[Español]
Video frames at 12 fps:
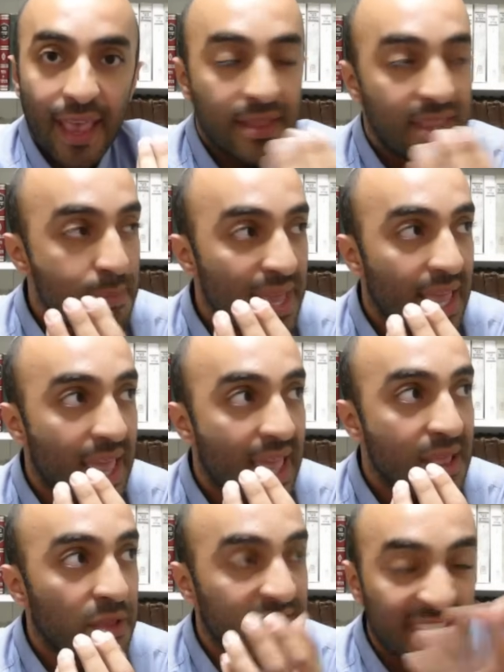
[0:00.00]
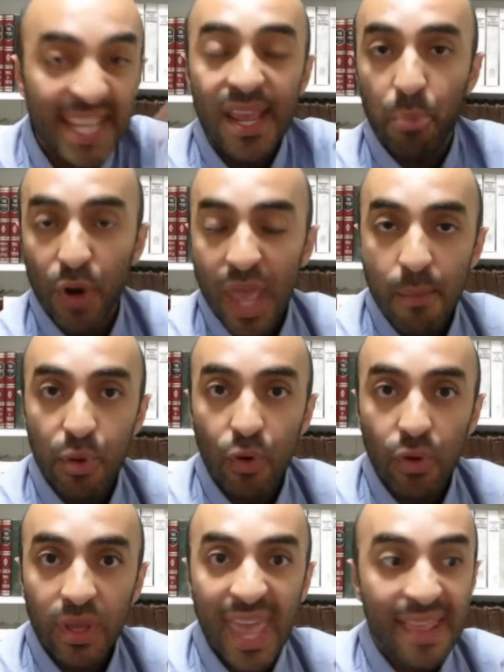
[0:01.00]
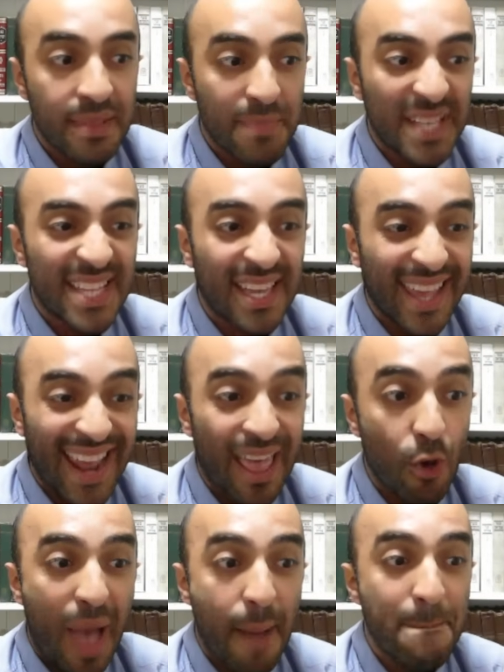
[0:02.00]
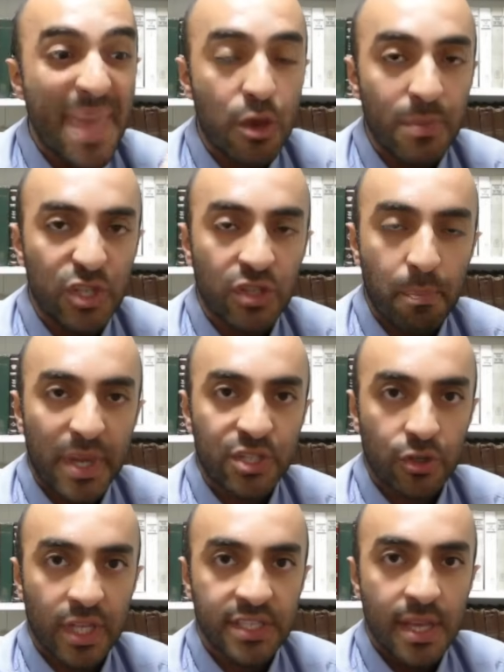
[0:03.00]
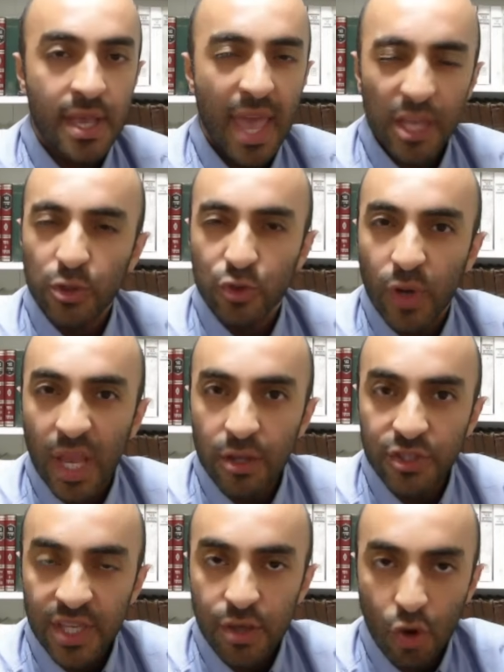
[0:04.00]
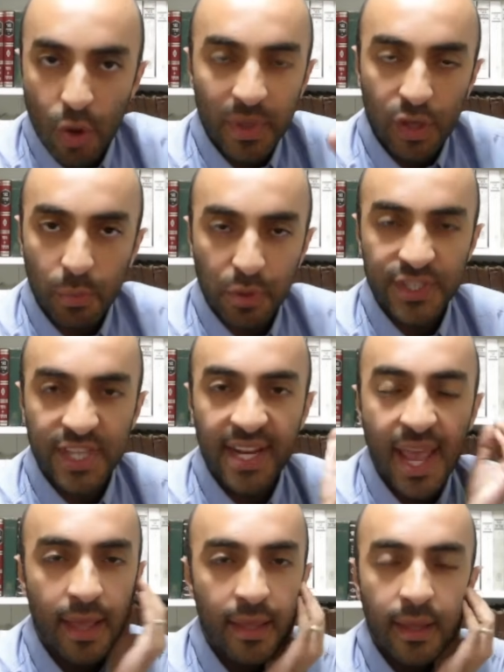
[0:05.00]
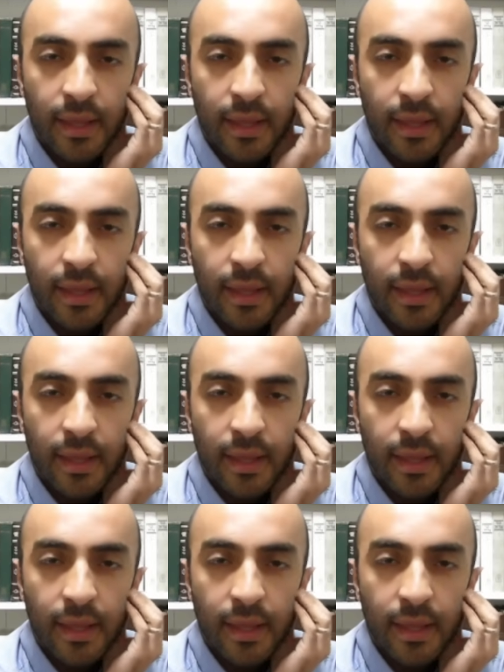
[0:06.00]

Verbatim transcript: Dime en Siria, por ejemplo, que han masacrado a medio millón de personas. ¿Eso es un genocidio cometido por Siria?